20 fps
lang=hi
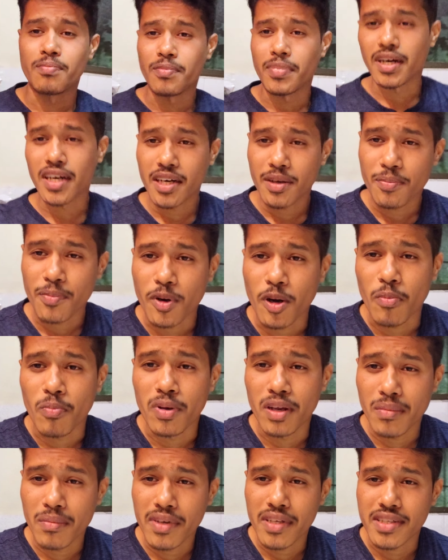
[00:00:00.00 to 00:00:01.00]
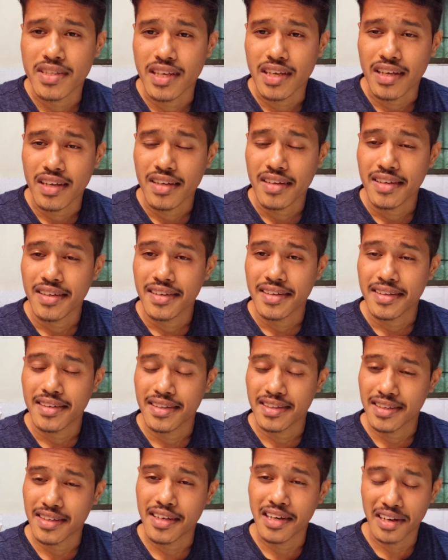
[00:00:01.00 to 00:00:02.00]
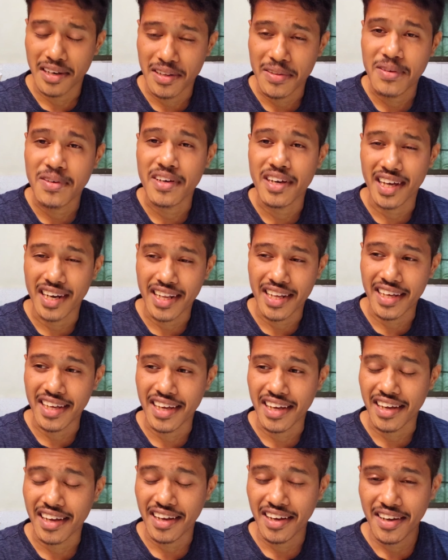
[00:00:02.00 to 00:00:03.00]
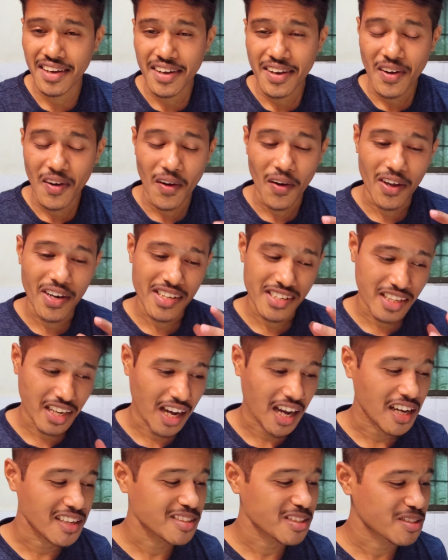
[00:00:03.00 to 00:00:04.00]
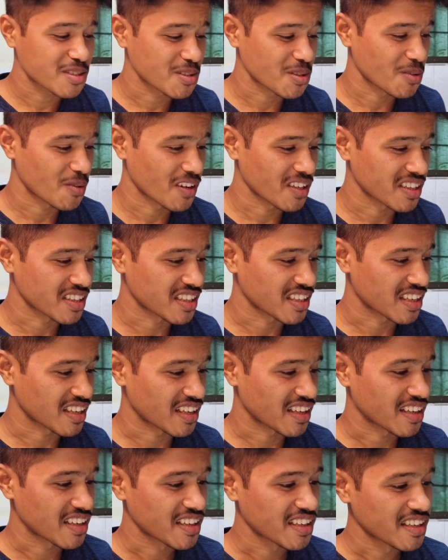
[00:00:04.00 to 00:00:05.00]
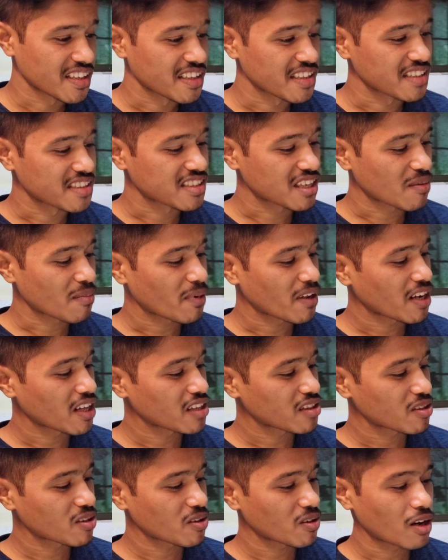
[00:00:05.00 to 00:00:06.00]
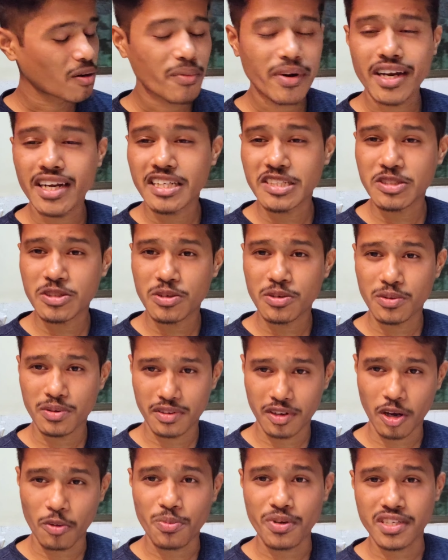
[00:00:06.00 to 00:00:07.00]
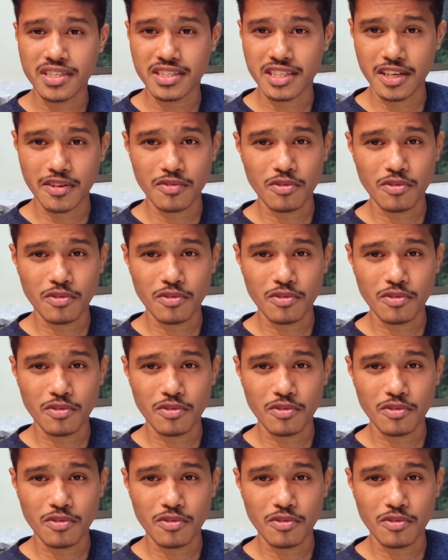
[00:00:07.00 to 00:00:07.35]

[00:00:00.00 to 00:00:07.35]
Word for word: बट प्रॉब्लम ऐसा है कि करे तो करे क्या और कहाँ से शुरुआत करें इसके पहले तो हमारे जो टॉपिक्स थे